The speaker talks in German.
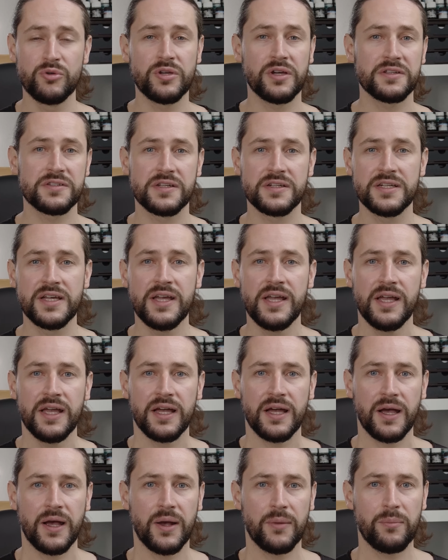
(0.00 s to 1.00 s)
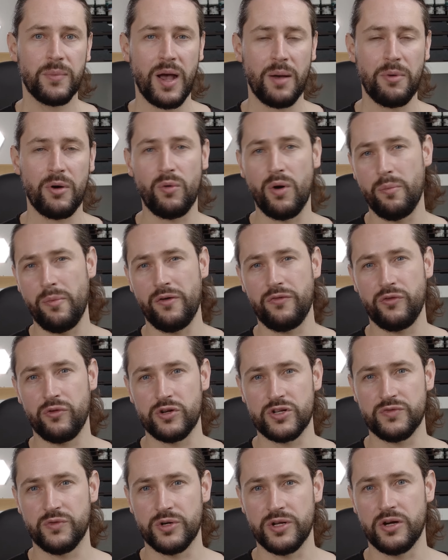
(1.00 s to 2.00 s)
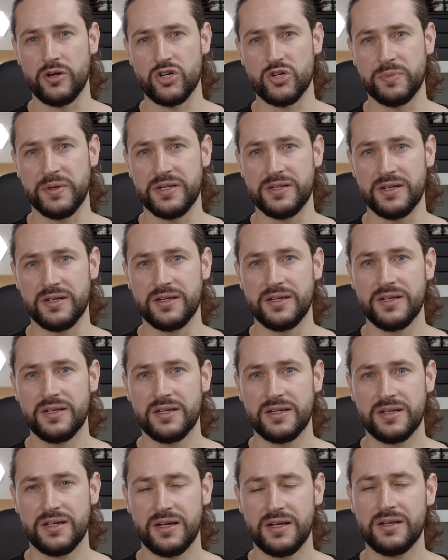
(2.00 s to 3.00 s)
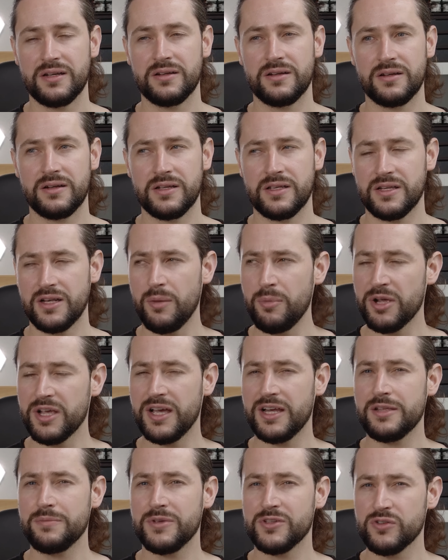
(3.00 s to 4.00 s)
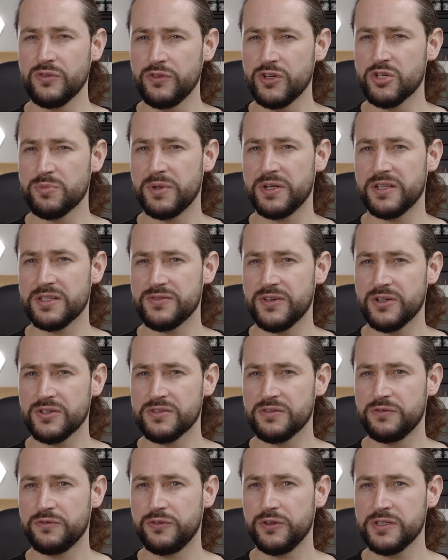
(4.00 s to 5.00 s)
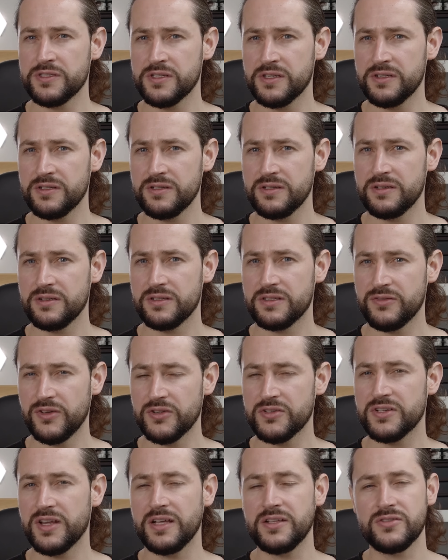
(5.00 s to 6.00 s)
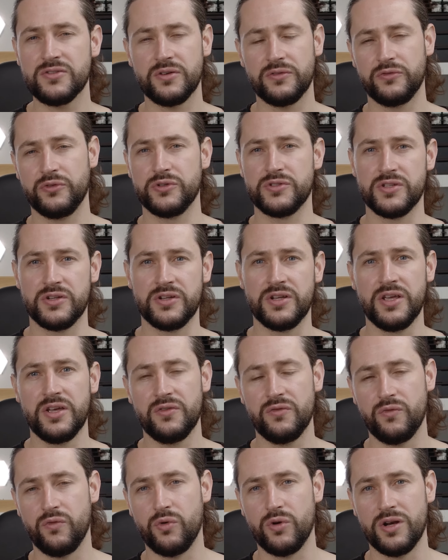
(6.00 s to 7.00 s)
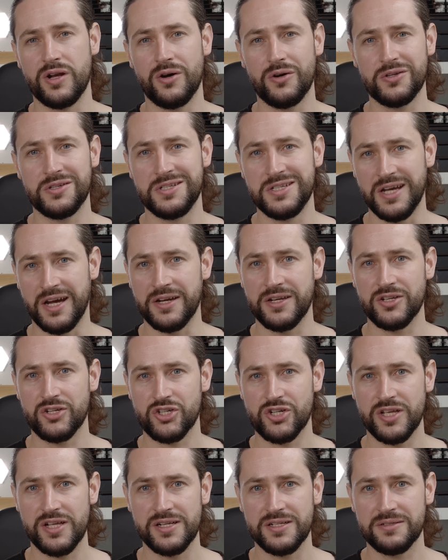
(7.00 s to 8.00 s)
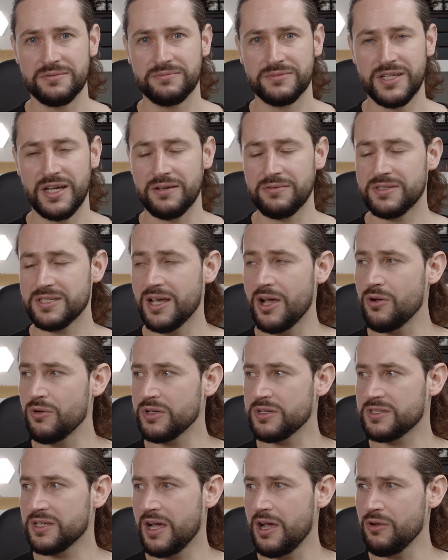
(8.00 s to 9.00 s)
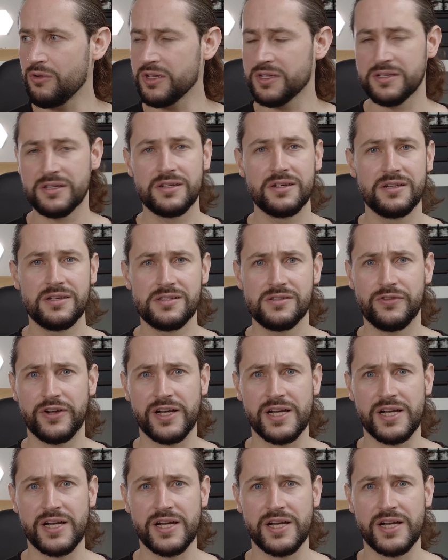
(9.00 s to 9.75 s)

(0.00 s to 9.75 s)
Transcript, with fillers: Bücher sind. Ähm, aber Warhammer Forge wurde auch noch später. Ich glaube gar nicht mal so viel später, 2014 2013 oder 14 wurden auch die eingestellt. Ja, traurig, traurig, diese